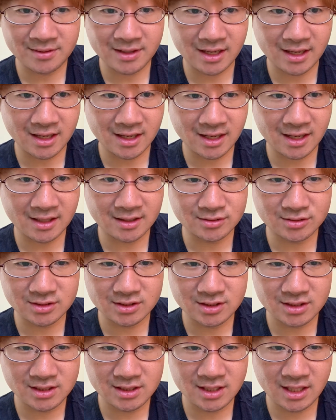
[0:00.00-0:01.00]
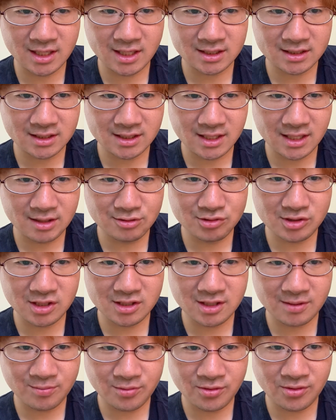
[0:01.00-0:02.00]
ああいい台あって、打て
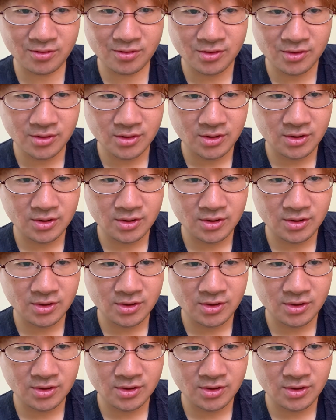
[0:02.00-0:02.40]
ても、